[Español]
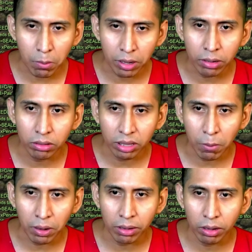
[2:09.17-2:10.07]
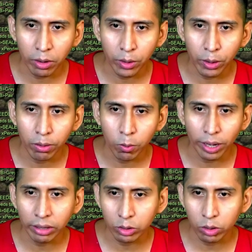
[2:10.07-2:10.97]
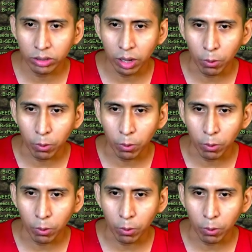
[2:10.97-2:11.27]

bueno, está bueno, creo yo. 40 solo está